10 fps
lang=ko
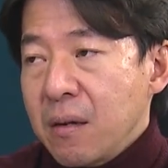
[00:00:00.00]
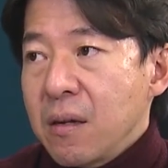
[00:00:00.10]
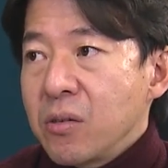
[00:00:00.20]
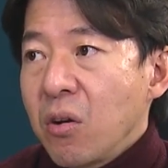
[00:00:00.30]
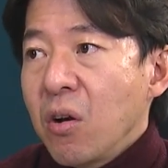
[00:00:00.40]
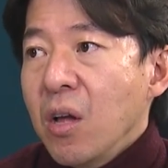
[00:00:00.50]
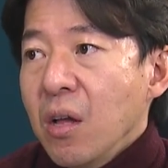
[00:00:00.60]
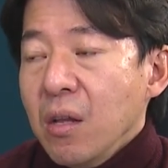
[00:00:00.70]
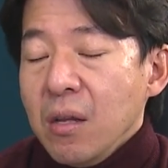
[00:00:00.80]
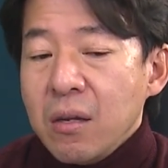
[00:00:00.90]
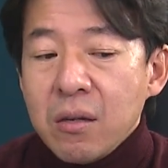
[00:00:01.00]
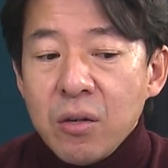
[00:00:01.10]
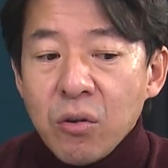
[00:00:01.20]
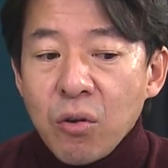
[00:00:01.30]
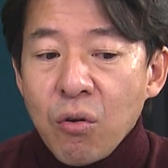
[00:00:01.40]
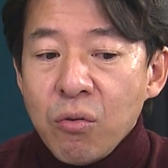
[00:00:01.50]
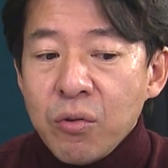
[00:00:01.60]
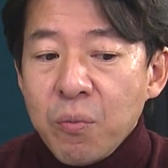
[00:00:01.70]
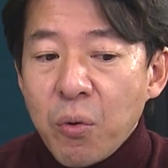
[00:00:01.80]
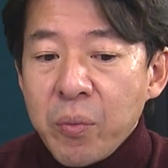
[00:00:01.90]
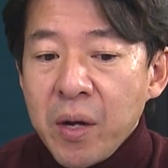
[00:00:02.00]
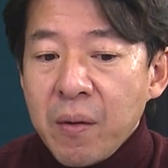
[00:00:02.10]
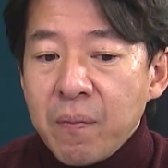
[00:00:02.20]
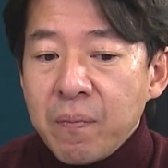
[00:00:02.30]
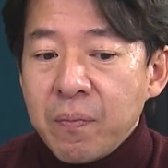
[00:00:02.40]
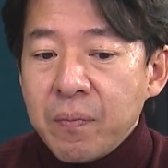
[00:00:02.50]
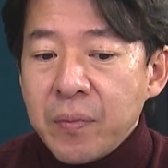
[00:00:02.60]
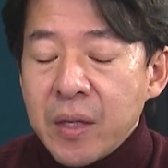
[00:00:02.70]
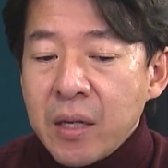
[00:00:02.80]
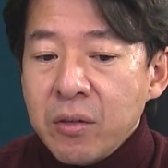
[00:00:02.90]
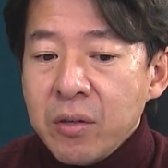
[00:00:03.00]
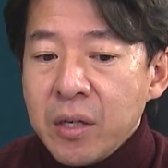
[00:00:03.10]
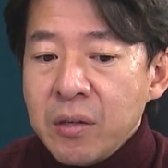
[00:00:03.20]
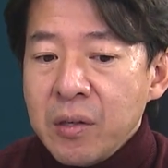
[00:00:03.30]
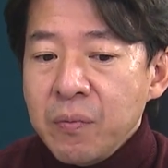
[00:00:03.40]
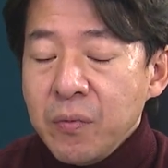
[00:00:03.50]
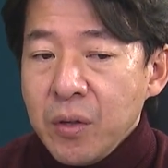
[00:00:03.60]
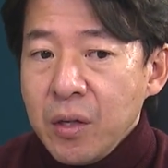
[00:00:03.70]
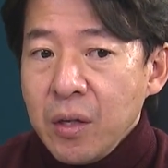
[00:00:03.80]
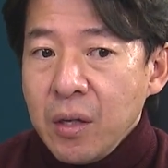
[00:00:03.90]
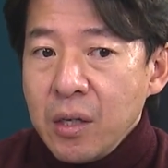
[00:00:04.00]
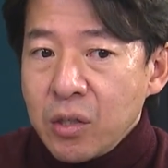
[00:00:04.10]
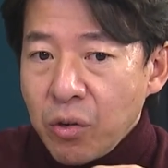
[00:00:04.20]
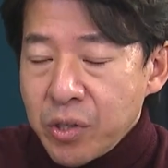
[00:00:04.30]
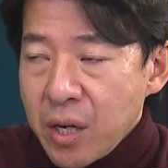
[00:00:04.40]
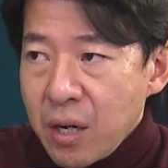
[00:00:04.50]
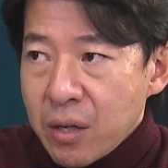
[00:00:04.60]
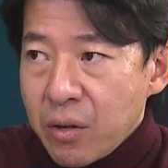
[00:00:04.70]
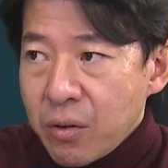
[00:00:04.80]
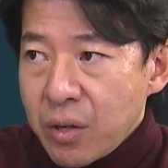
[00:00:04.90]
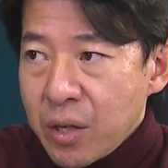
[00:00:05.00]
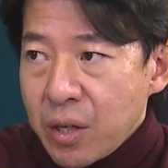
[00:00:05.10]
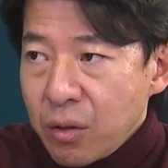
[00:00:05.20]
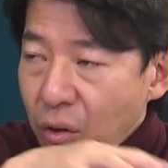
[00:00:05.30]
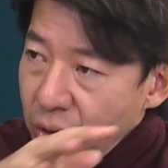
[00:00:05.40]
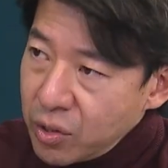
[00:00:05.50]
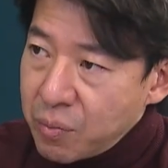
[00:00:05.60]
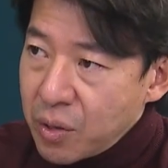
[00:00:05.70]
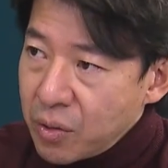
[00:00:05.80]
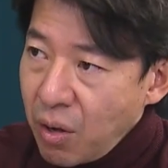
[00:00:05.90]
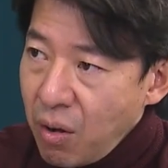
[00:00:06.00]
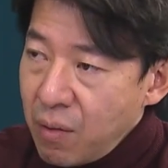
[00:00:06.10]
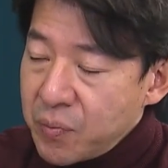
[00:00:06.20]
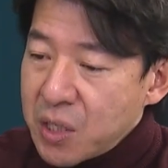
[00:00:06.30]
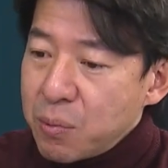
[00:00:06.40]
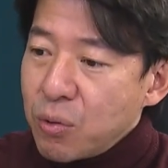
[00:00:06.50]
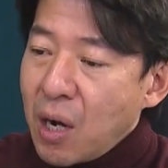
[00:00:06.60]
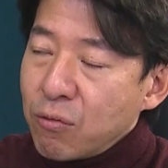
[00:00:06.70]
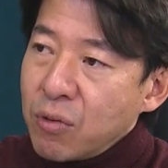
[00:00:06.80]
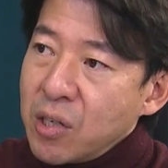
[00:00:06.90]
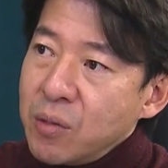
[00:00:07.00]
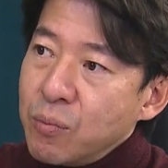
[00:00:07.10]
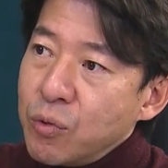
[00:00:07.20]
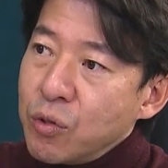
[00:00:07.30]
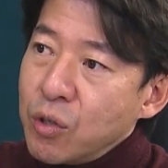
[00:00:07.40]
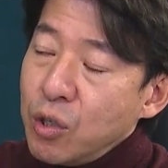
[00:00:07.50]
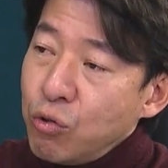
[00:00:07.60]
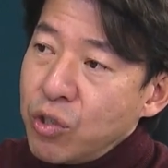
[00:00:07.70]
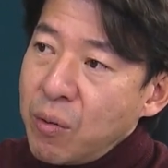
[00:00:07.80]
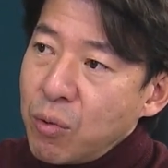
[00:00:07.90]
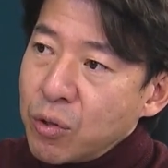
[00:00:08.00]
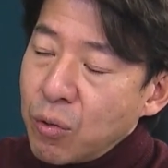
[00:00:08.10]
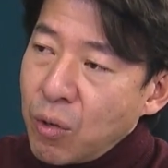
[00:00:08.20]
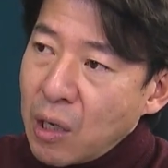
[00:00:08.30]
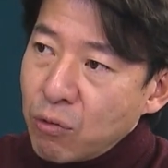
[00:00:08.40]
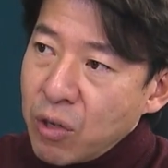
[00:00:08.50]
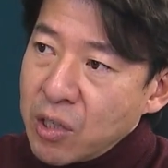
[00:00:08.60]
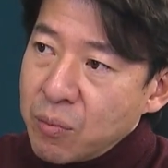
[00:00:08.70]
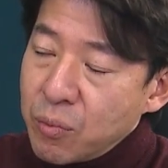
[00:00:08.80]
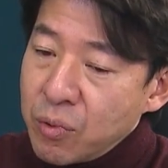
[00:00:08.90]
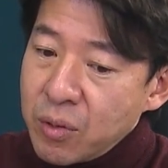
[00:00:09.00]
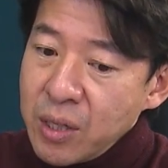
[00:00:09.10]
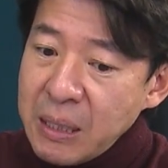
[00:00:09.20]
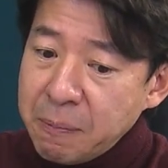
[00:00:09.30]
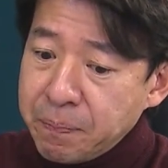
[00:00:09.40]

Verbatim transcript: 그래서 이런 경우를 보면 음, 내년에는 전세 가격이 떨어지면서 집을 갖고 계신 분들이 투자 목적으로 갖고 계신 분들이